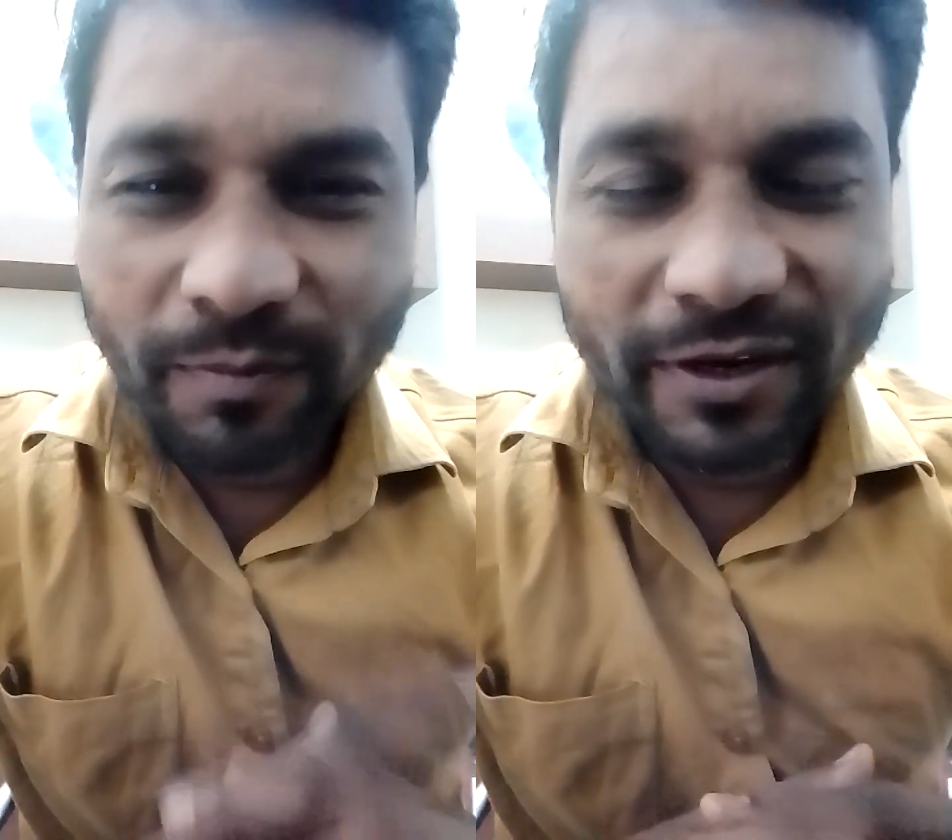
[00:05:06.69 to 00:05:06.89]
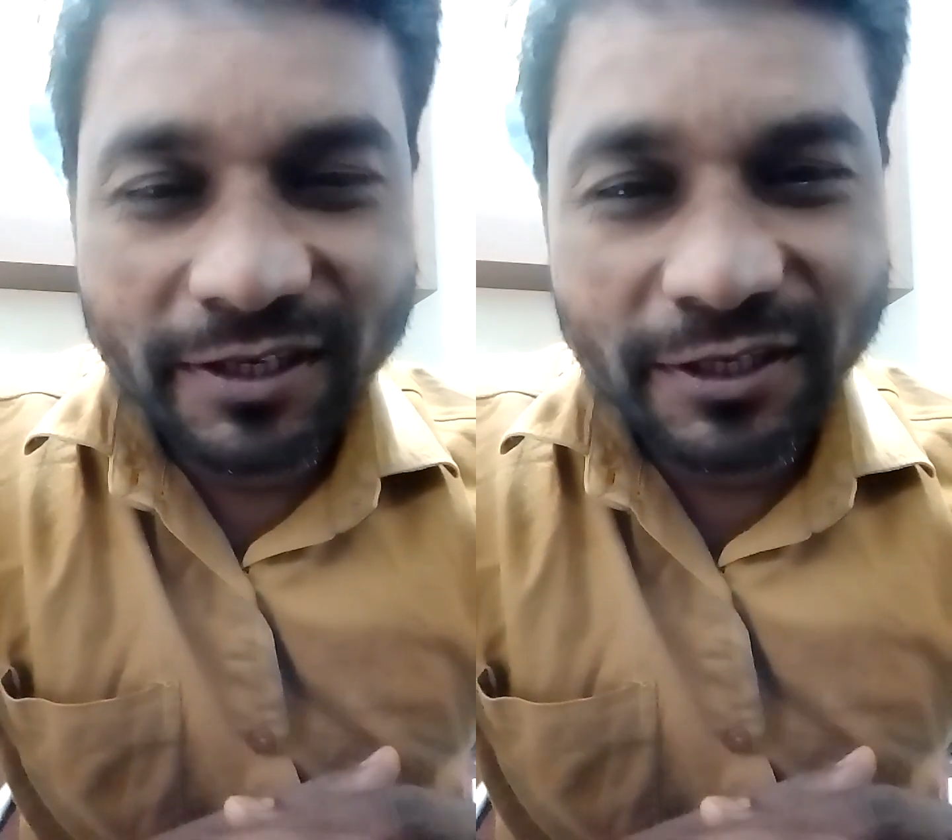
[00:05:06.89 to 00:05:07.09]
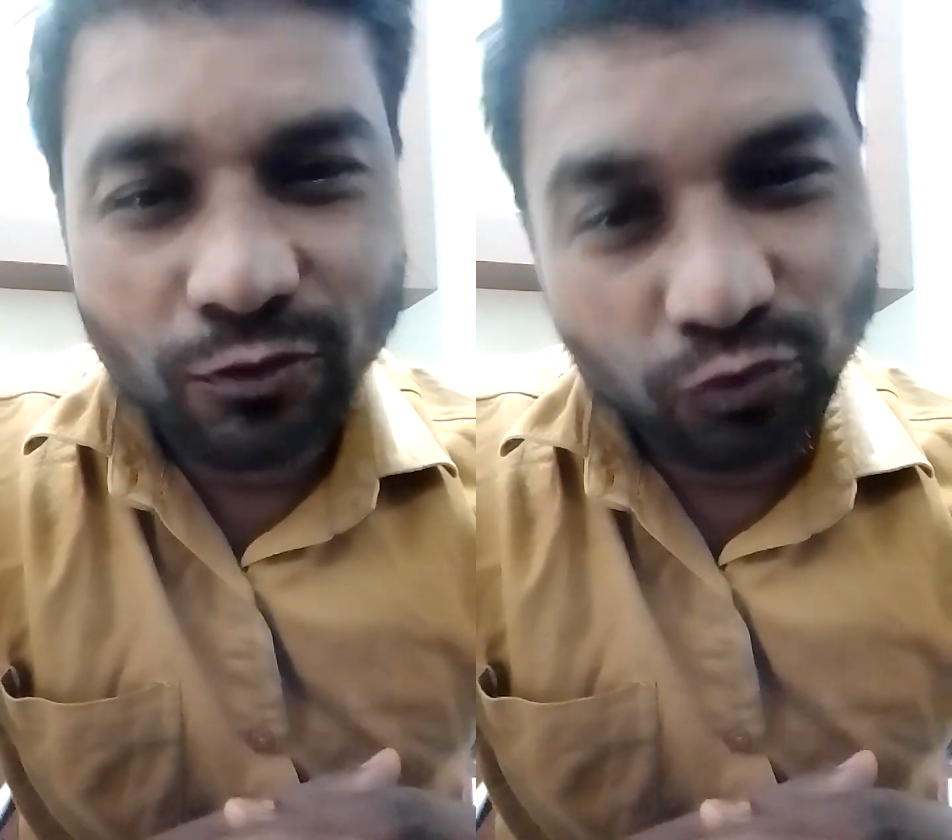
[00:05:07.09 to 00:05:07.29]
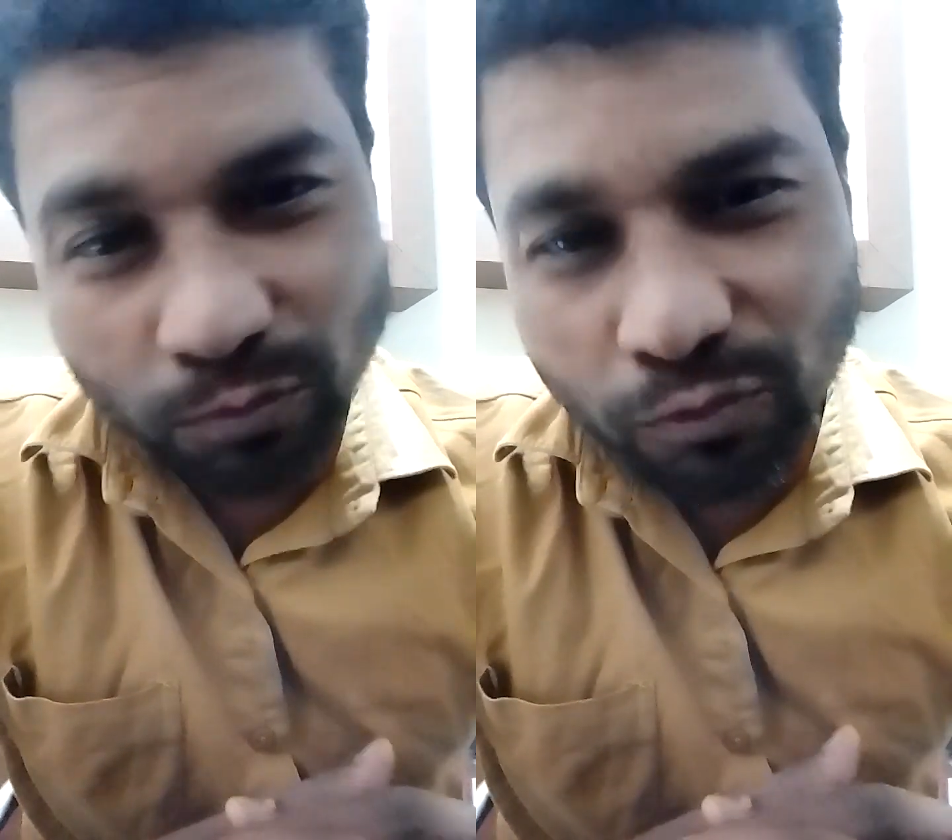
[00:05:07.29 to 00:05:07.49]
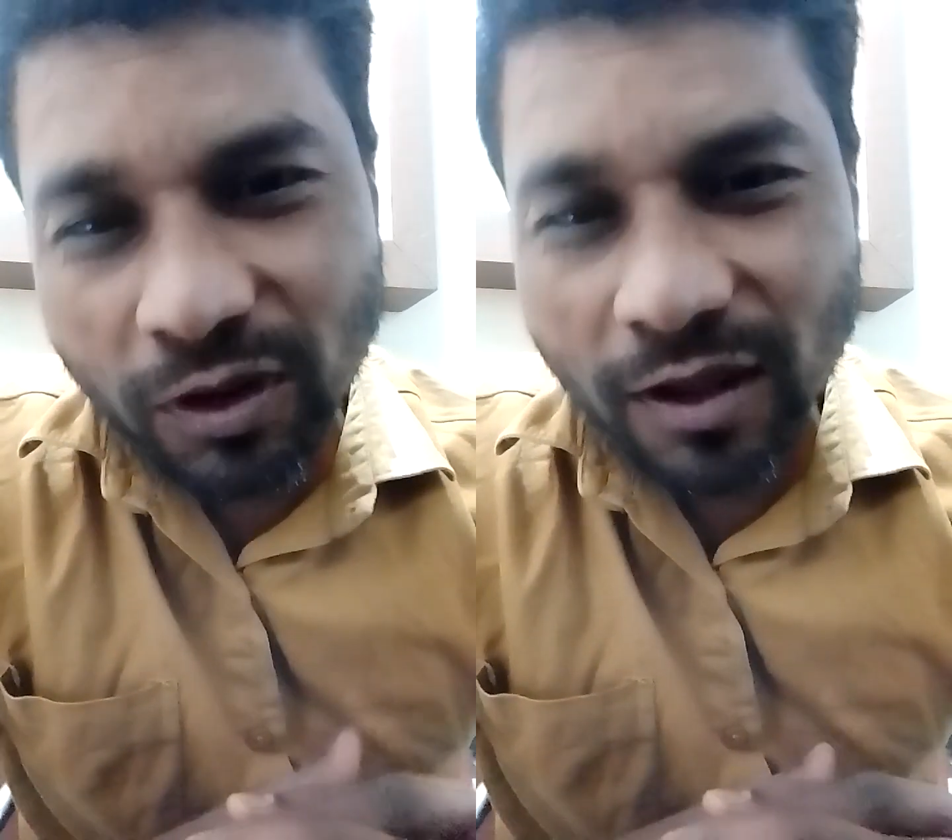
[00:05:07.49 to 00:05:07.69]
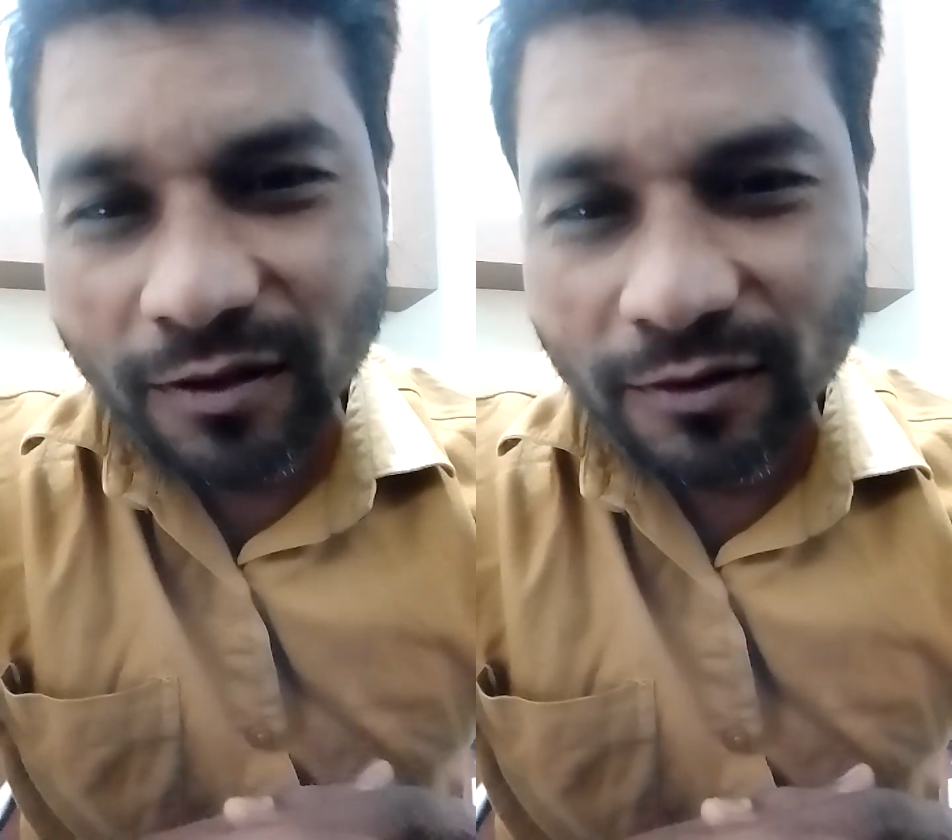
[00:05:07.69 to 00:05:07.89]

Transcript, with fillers: पर बैठे तो बुरा